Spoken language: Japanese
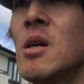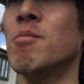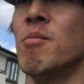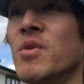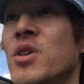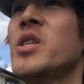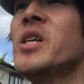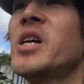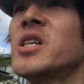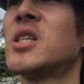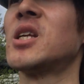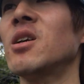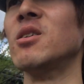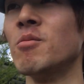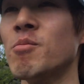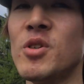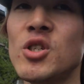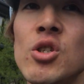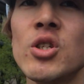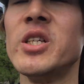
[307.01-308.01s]
みんな言ったの
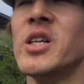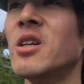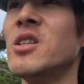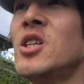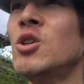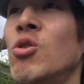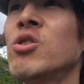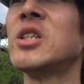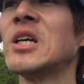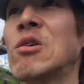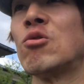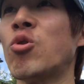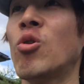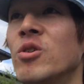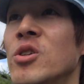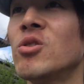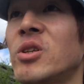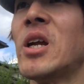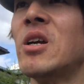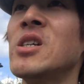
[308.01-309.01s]
水には日本政府
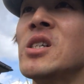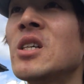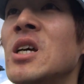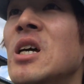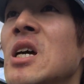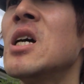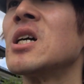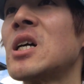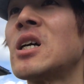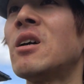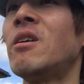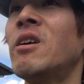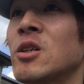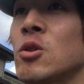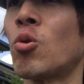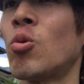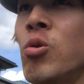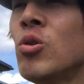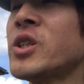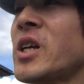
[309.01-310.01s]
公認で関わる
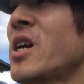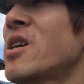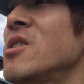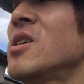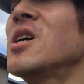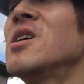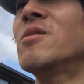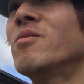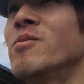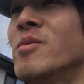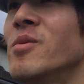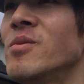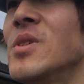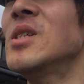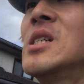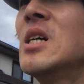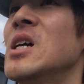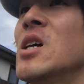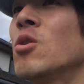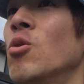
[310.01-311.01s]
と殺されるんやうん
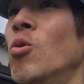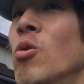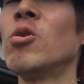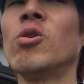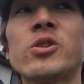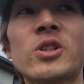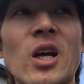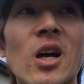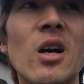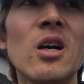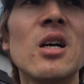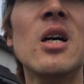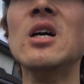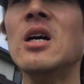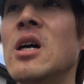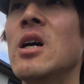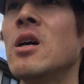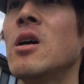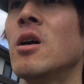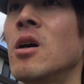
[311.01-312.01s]
怒った
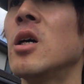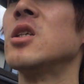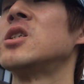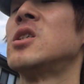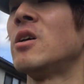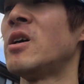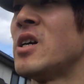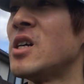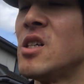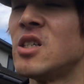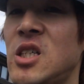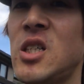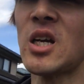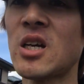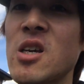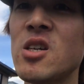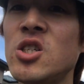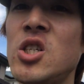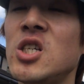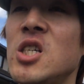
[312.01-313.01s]
知らない滋賀
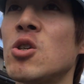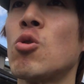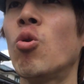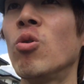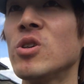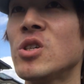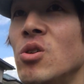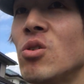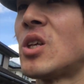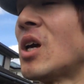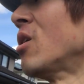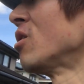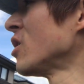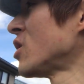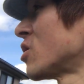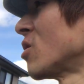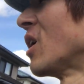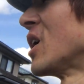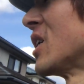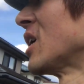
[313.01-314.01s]
県知事公認の
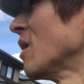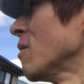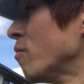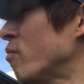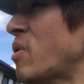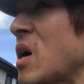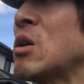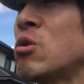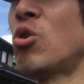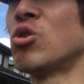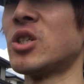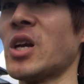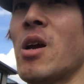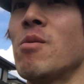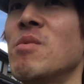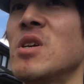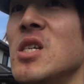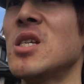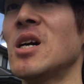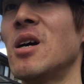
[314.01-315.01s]
テロリストだって暴露したよ
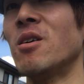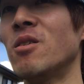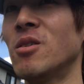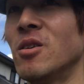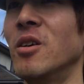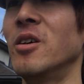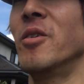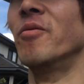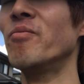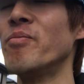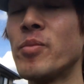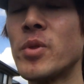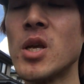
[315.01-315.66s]
みんな、うん、